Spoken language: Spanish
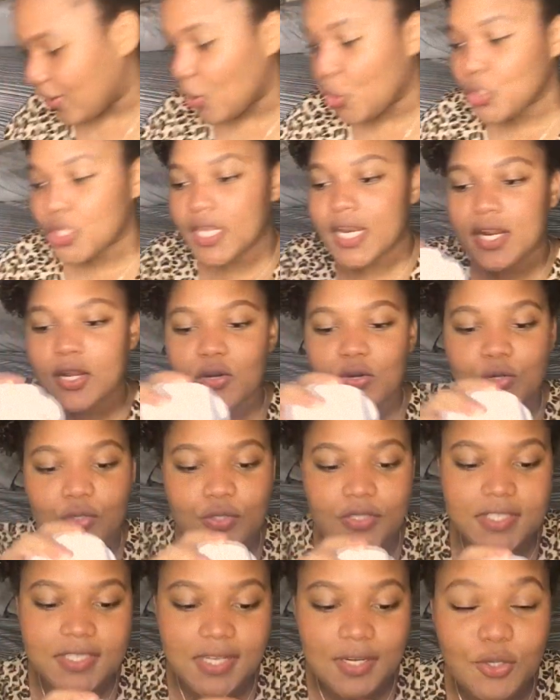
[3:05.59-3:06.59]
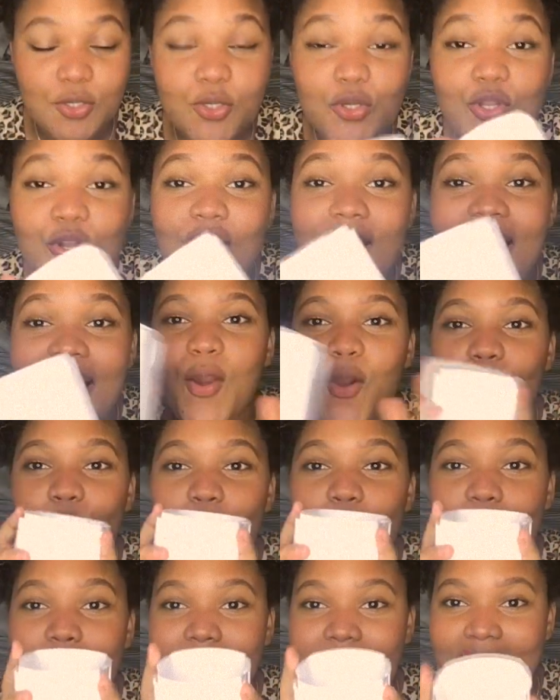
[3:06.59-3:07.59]
Otra cosa, otra
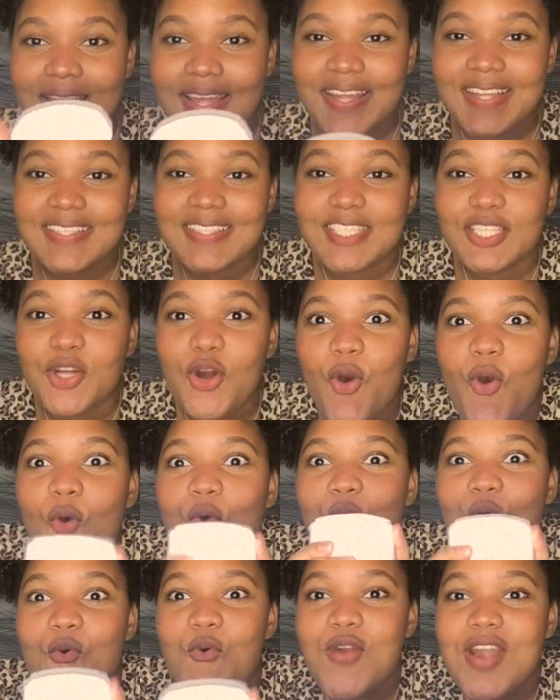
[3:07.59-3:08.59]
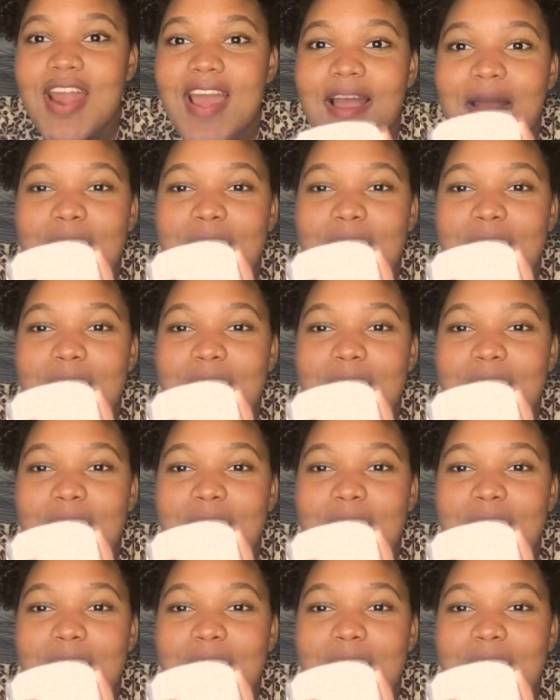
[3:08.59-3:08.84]
compra que ha sido una